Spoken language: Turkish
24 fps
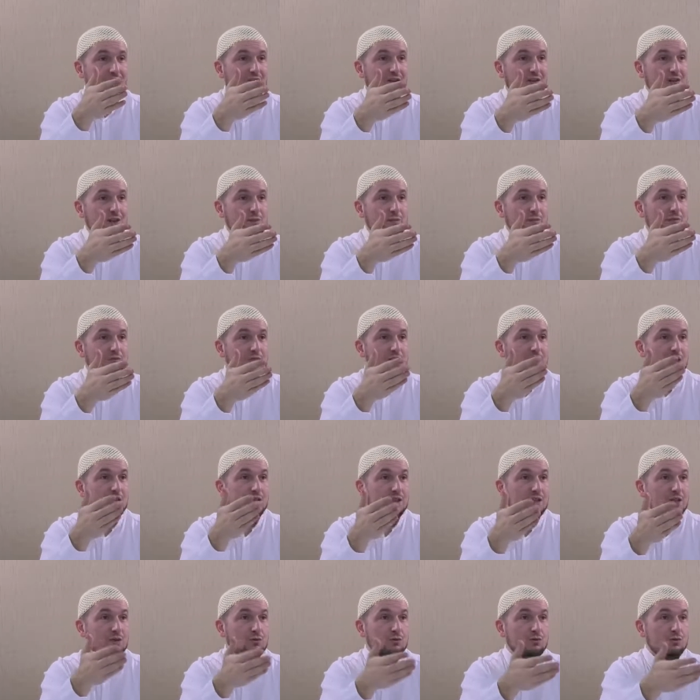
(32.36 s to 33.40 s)
Halik bin
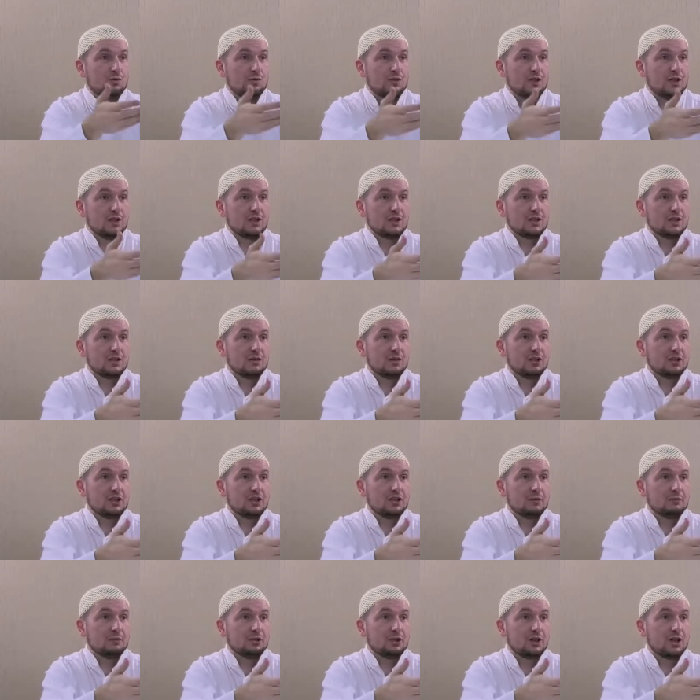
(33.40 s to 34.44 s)
Velidler yüzlerce savaşa
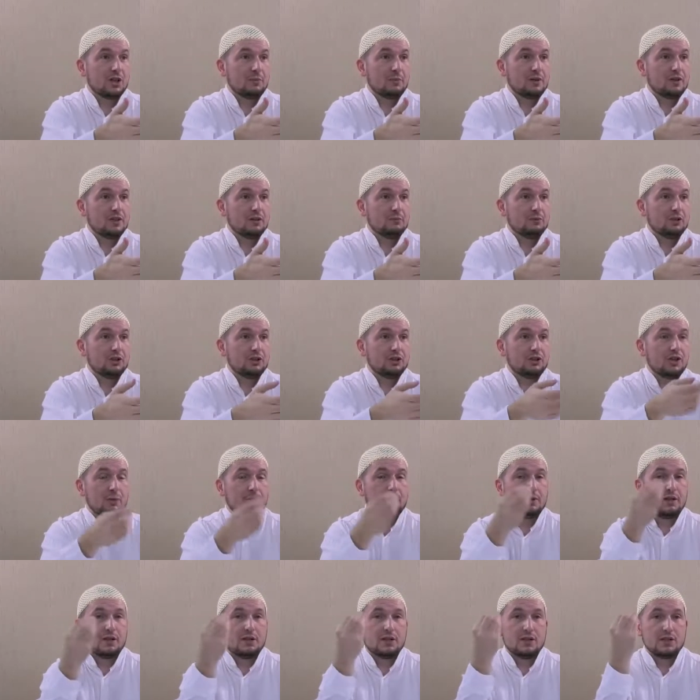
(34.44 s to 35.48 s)
girmiş, harbe girmiş.
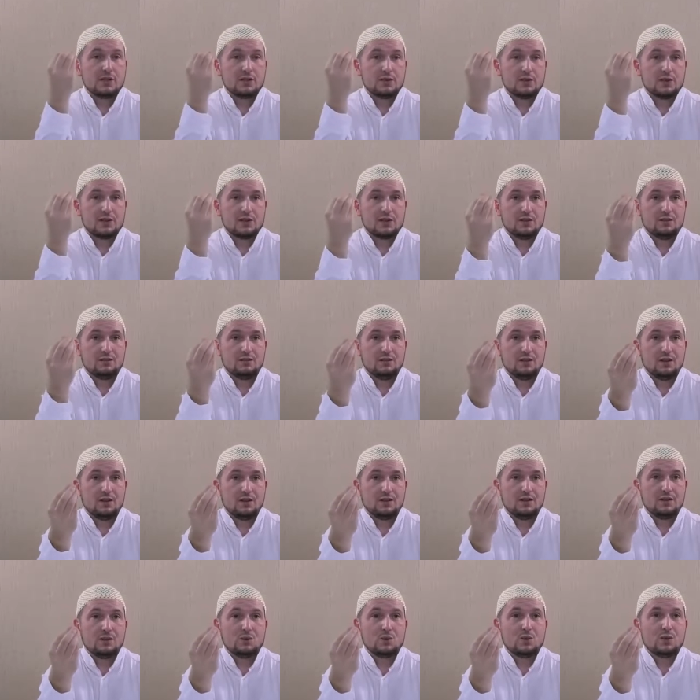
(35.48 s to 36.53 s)
Tek bir gayesi var.
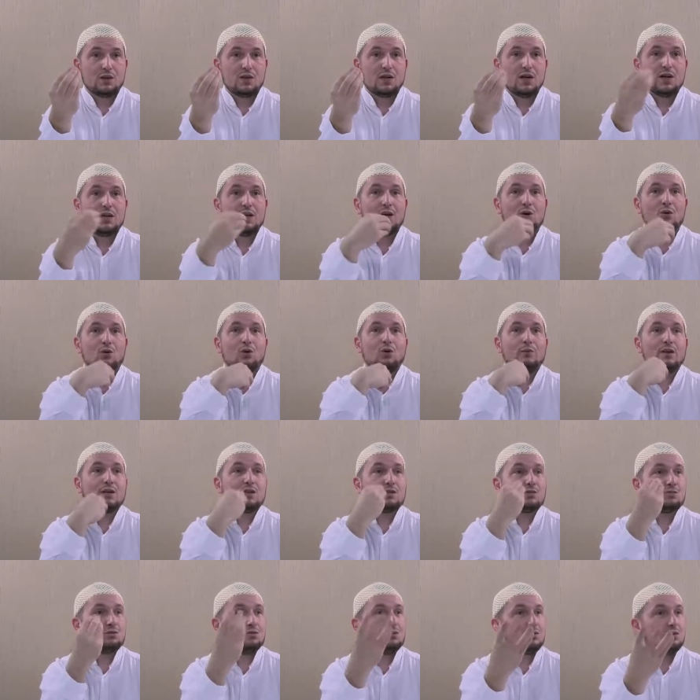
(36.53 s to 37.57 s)
Nedir o gaye? Ölmek
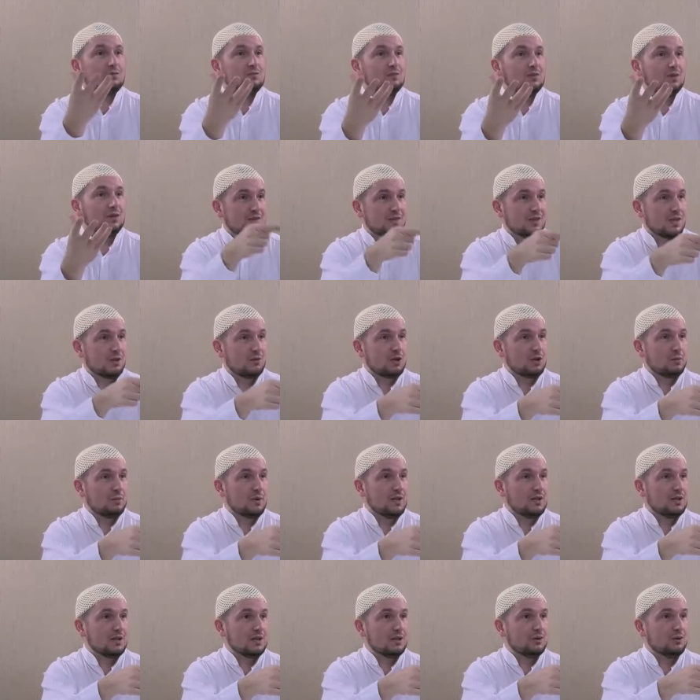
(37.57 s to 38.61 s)
istiyorum. Savaş
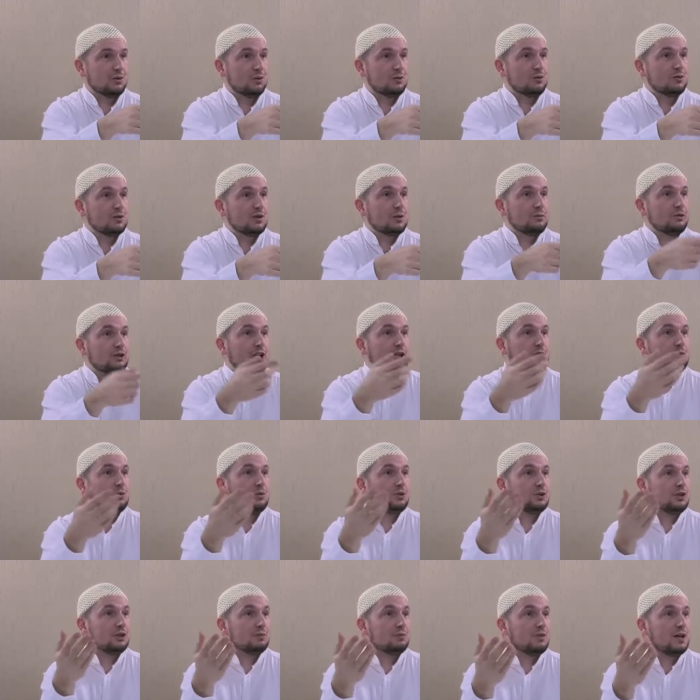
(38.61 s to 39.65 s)
meydanında ölürsem şehit
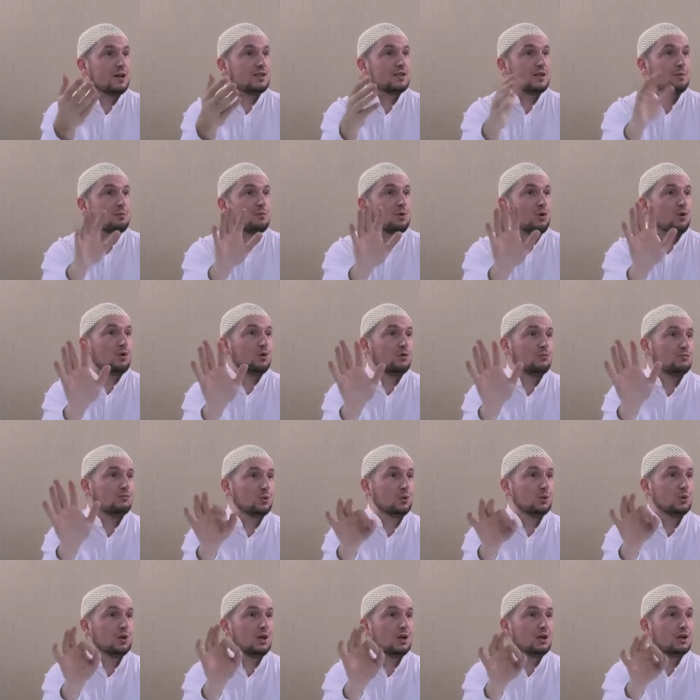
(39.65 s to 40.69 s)
olacağım. Hesap yok.
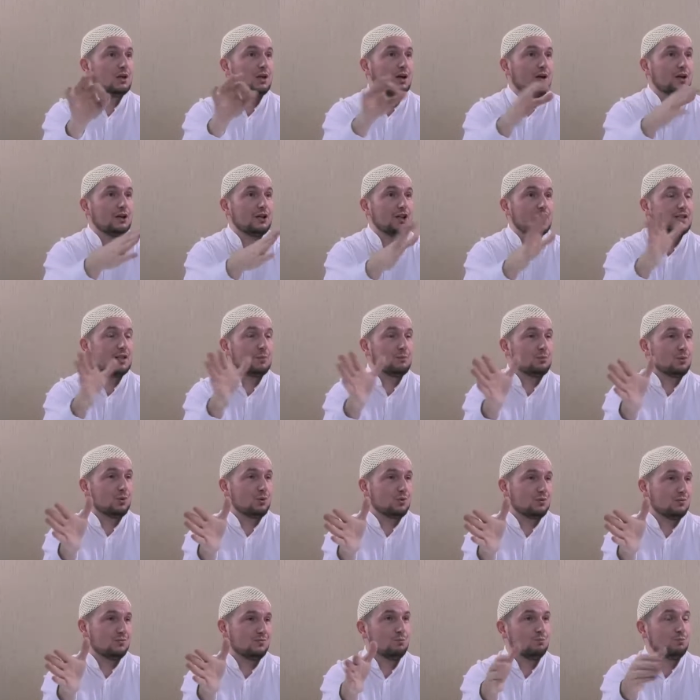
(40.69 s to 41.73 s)
Kul hakkı hariç hesap
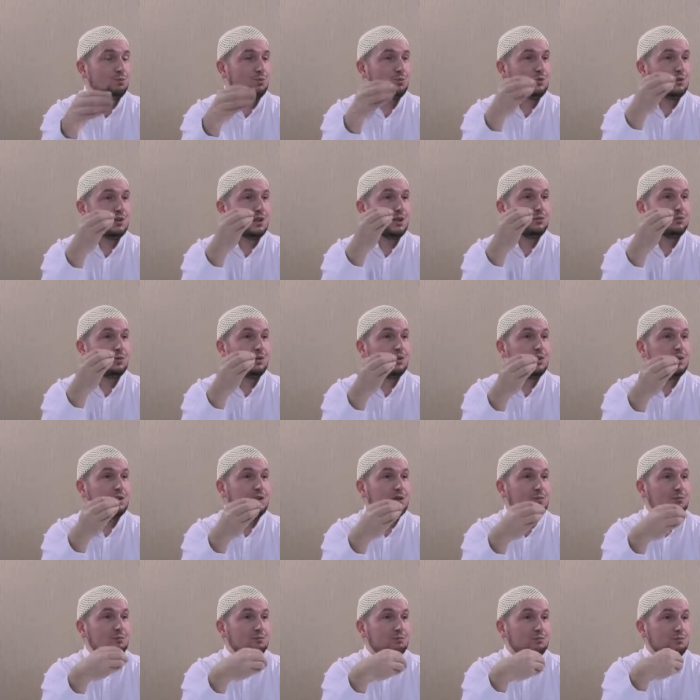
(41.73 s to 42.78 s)
yok. Bundan
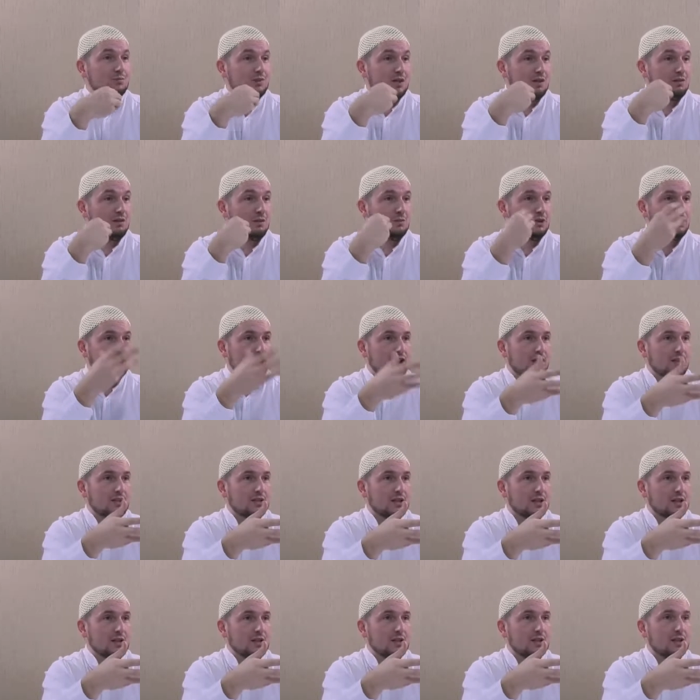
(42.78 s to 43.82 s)
dolayı devamlı cihat
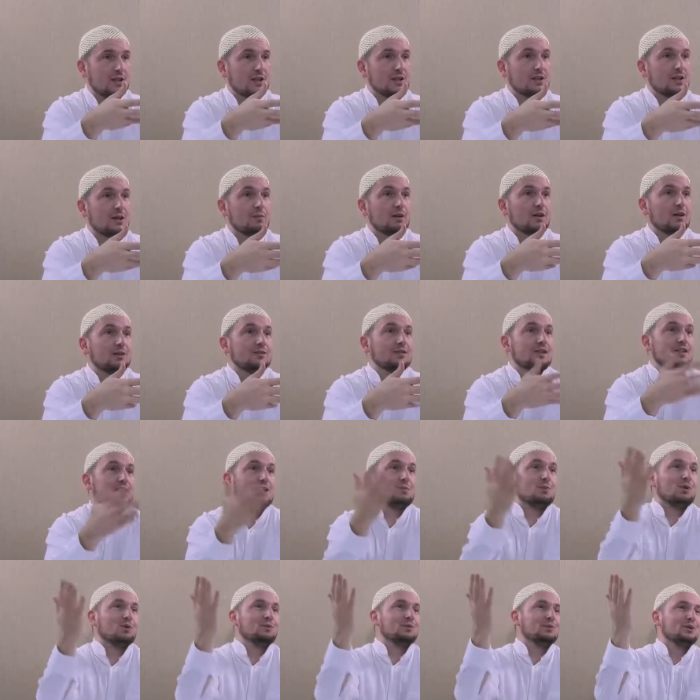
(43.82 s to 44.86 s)
halindeler ama
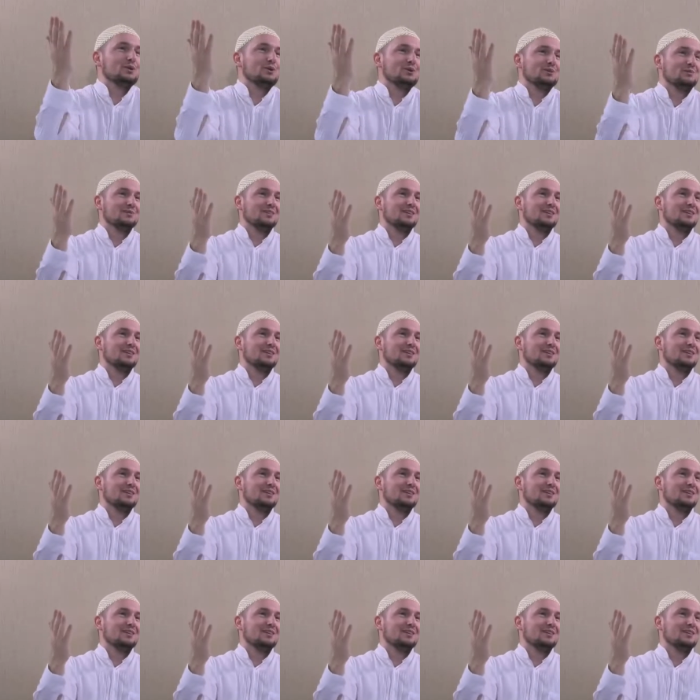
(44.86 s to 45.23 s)
nasip olmuyor.